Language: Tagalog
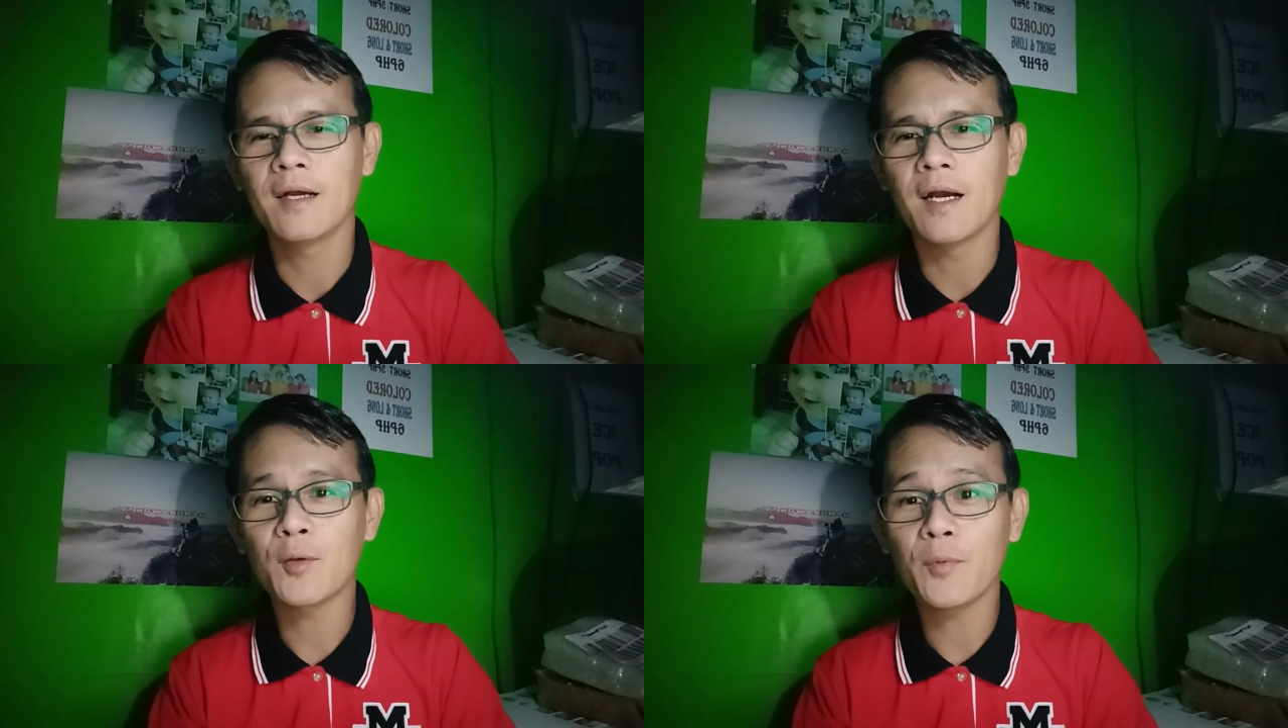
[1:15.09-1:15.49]

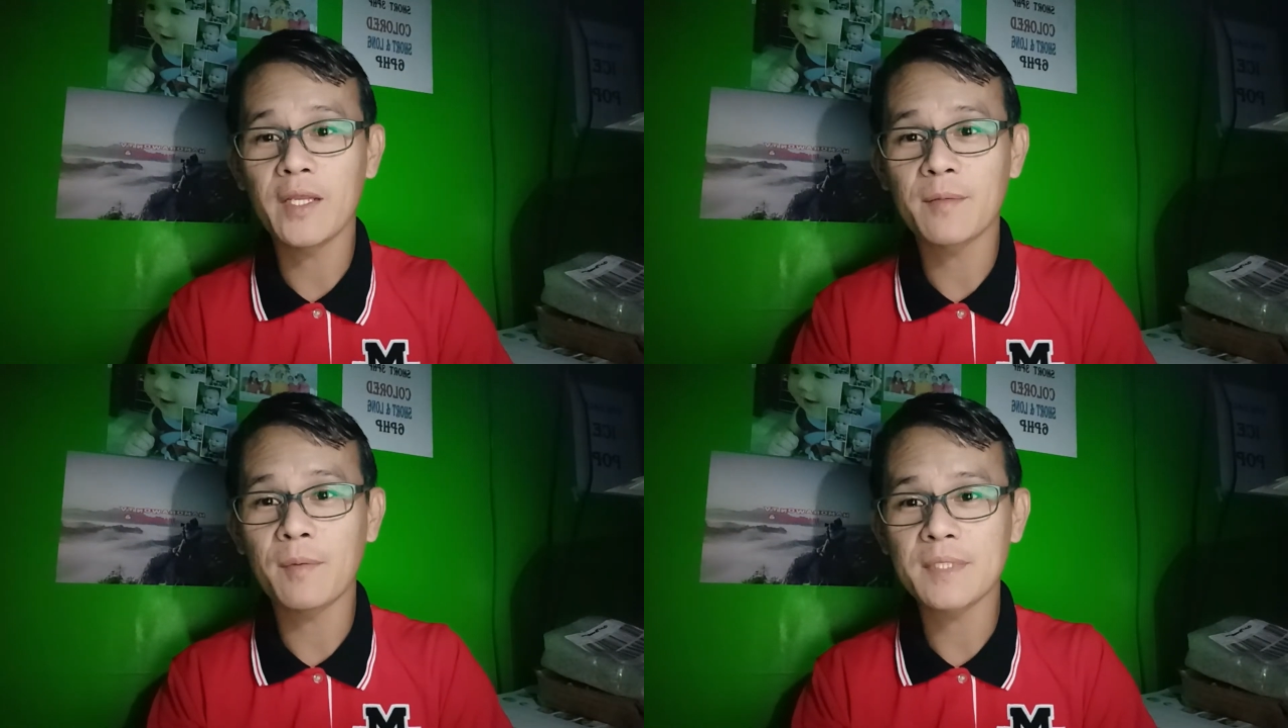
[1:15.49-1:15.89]
ako po
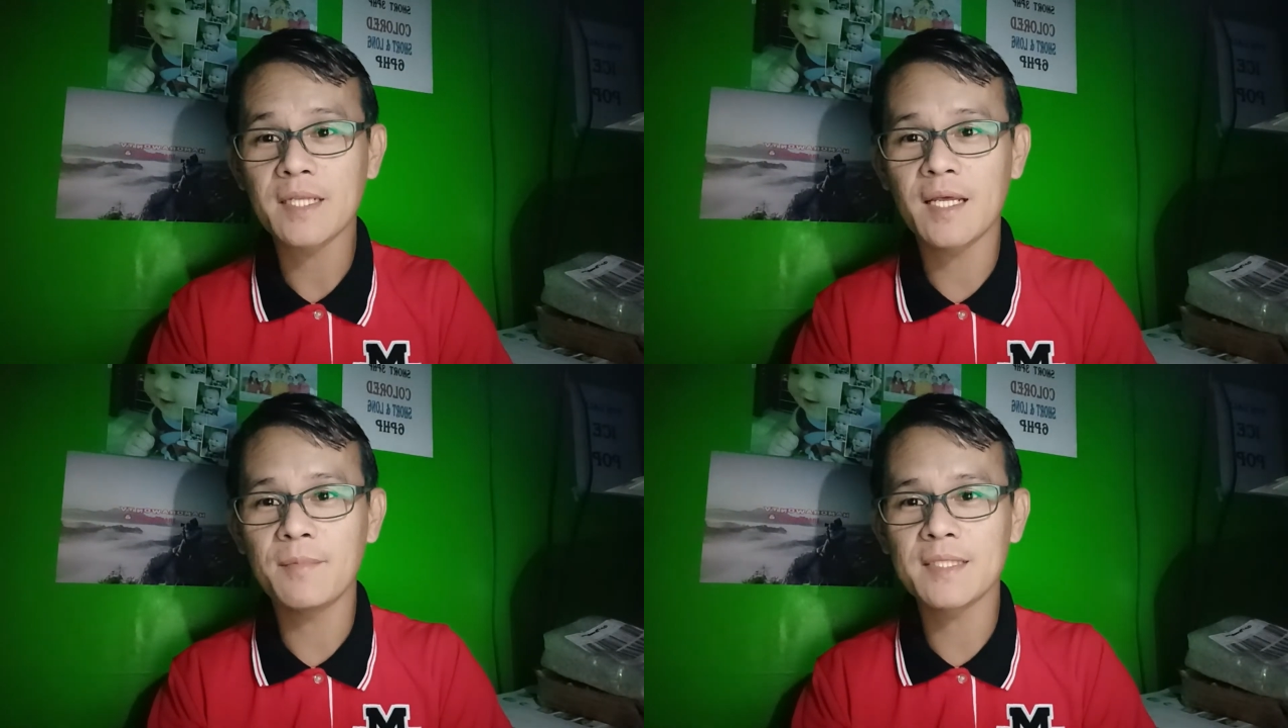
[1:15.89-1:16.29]
ay
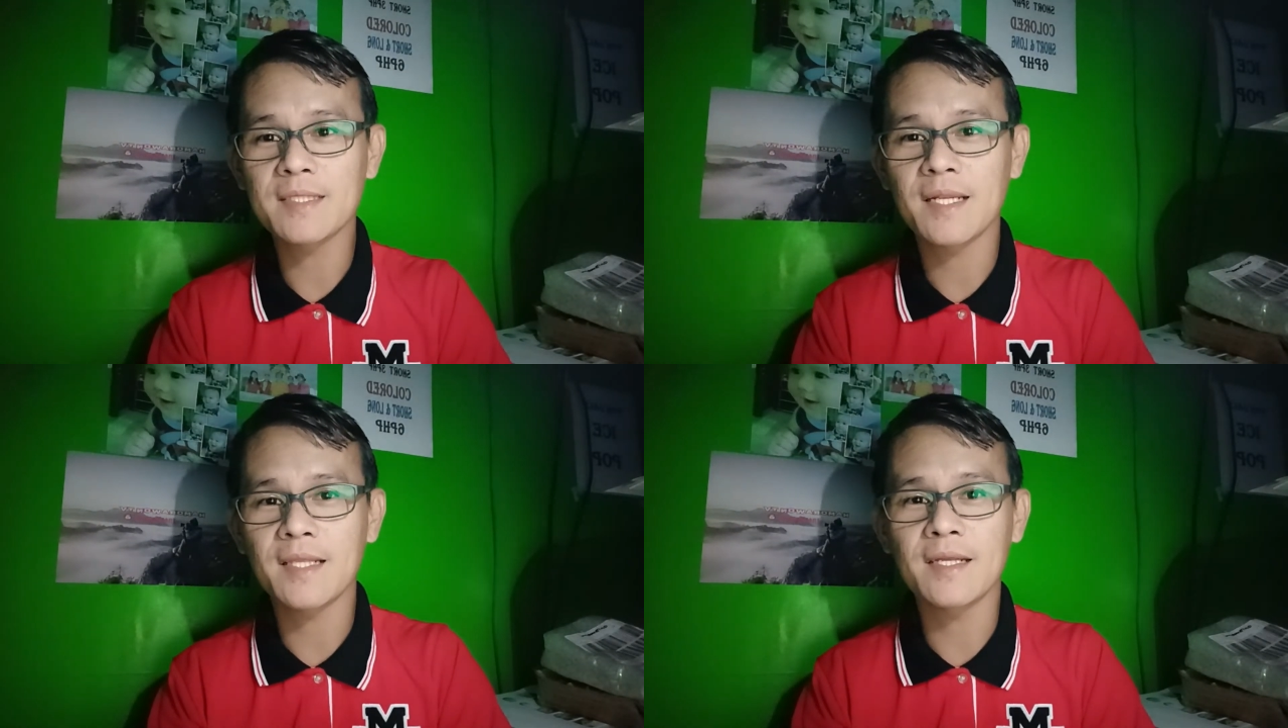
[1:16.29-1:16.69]
nagpapasalamat
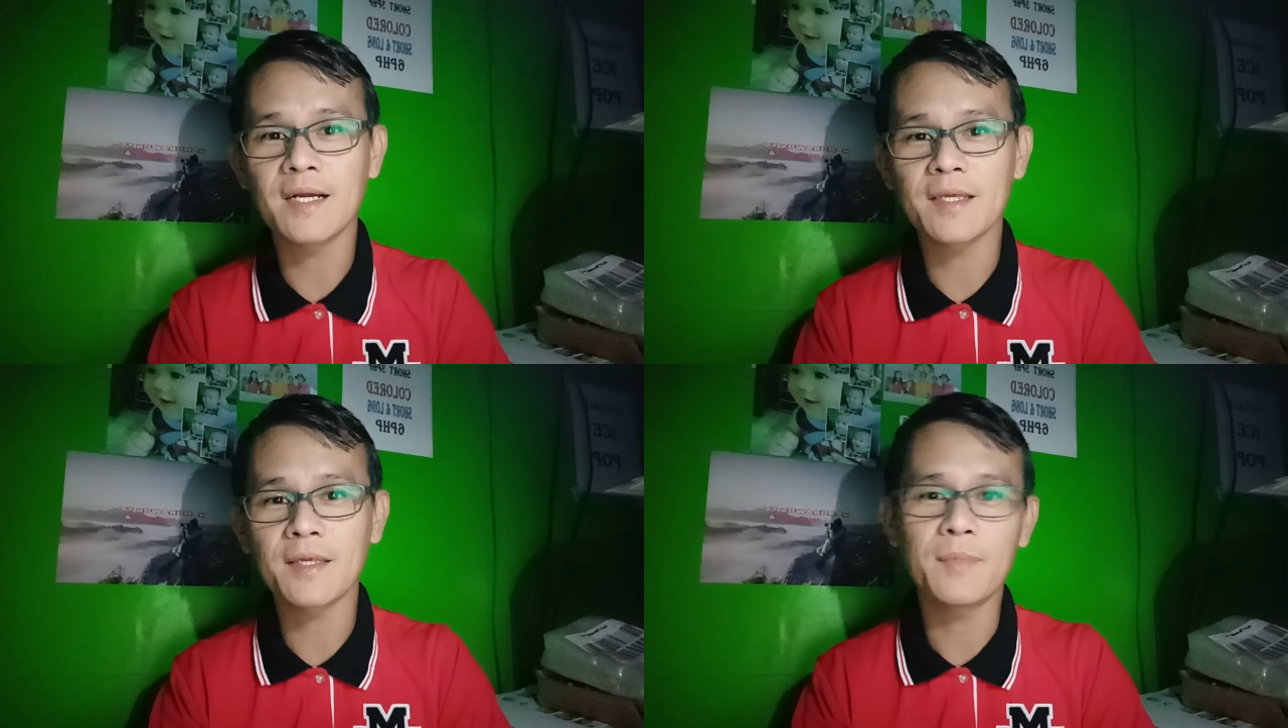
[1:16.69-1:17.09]
sa lahat ng
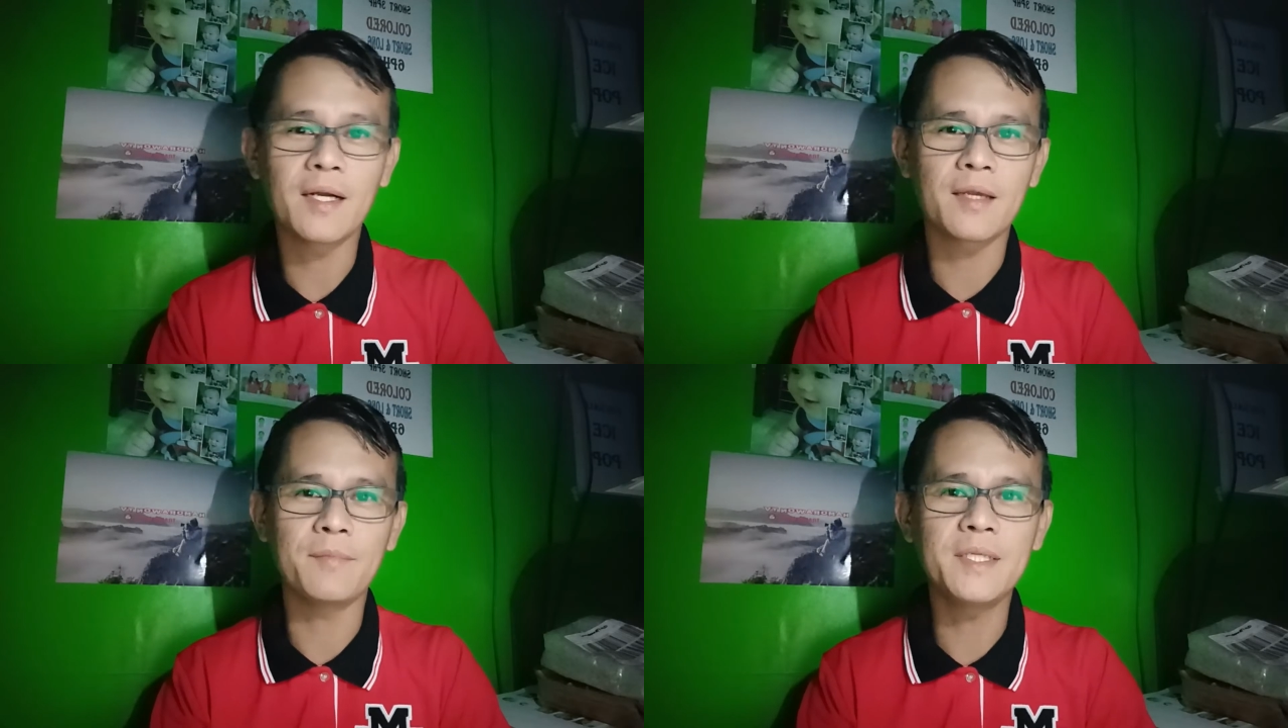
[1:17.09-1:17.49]
aking
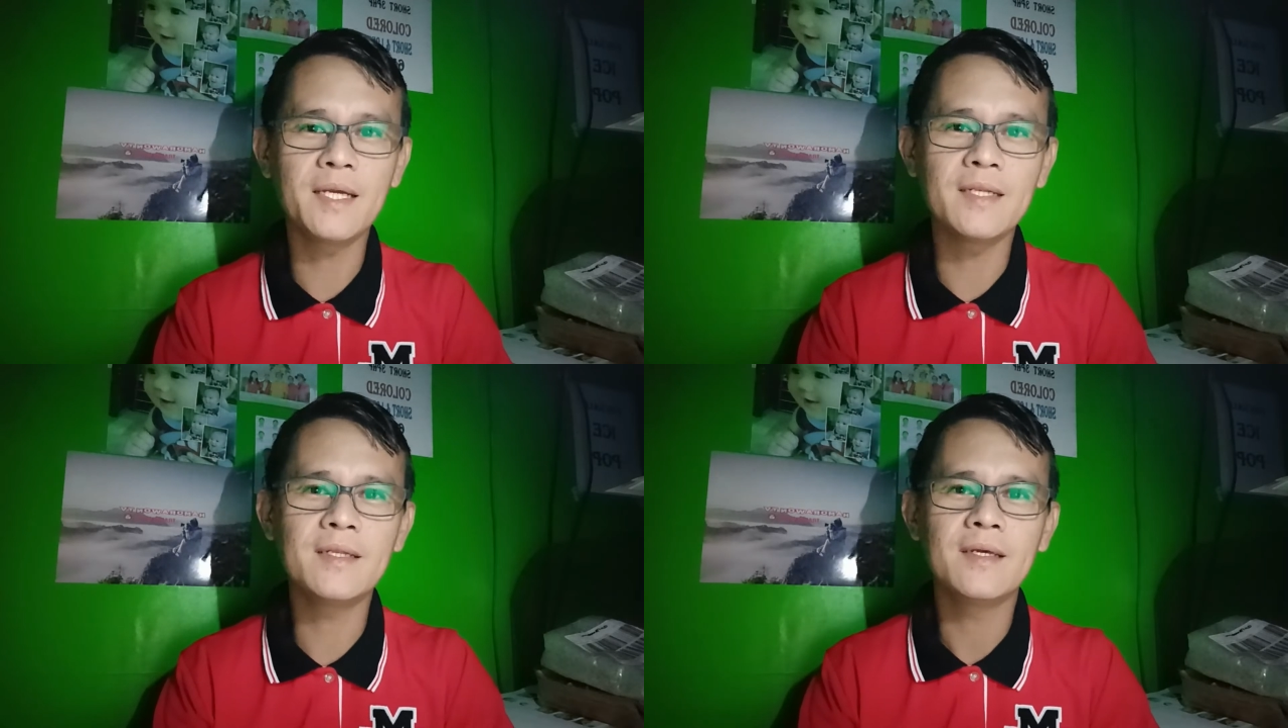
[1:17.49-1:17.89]
mga
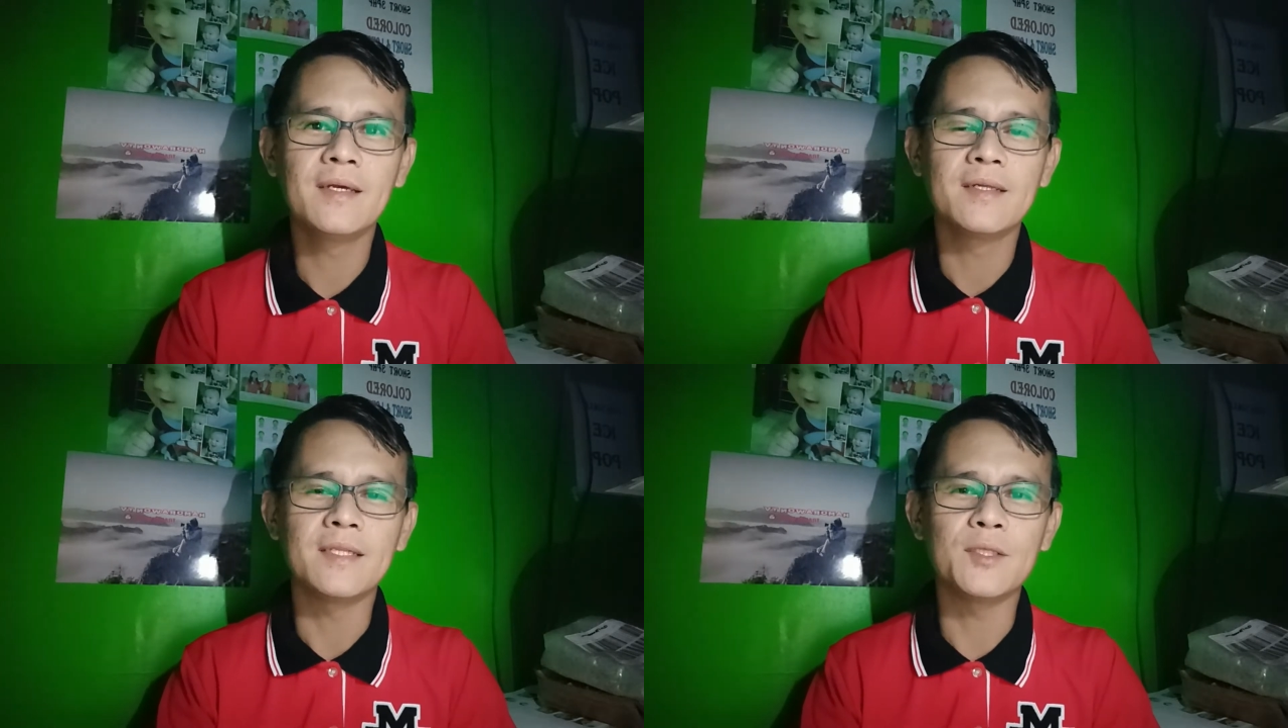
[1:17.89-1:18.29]
kaibigan
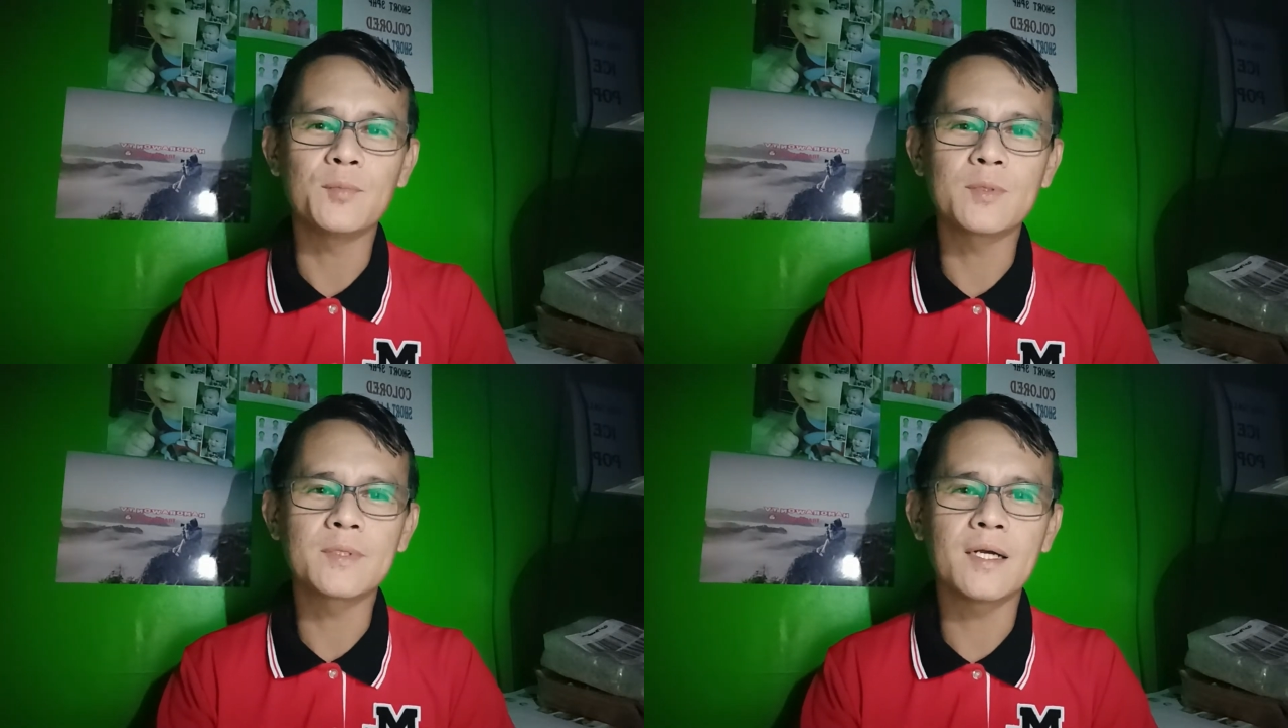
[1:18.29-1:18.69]
dito
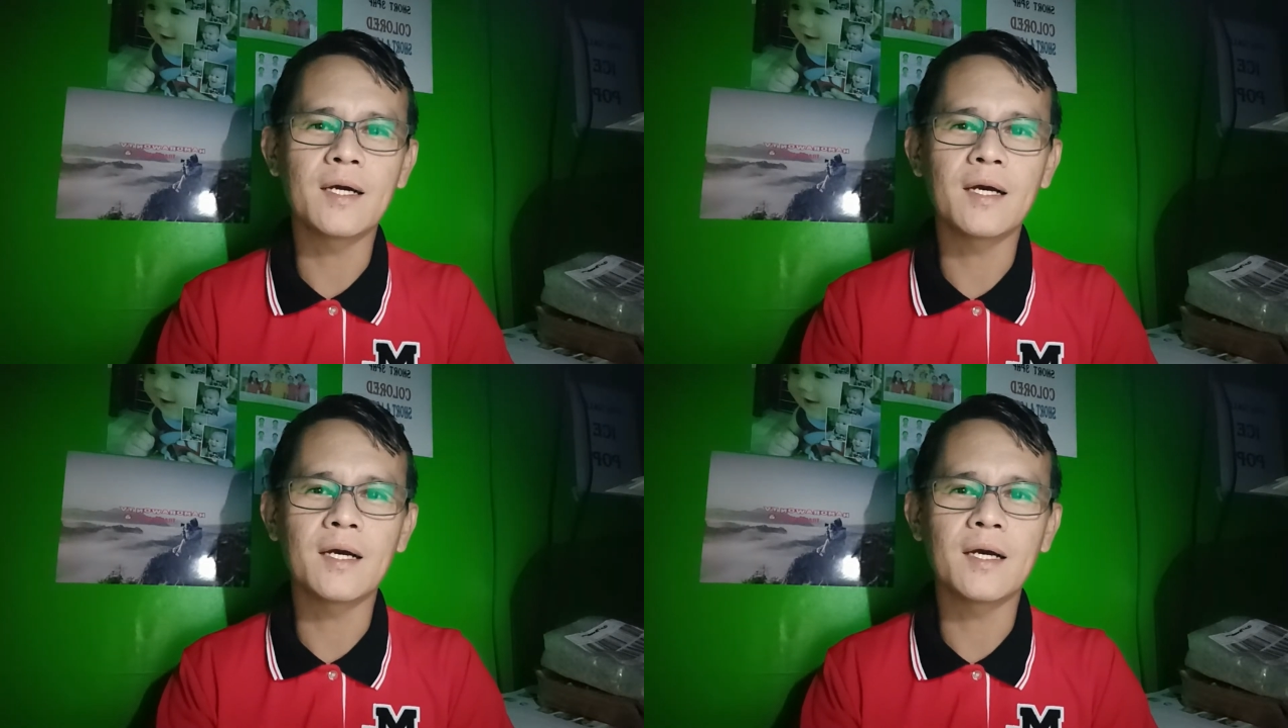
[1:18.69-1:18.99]
po sa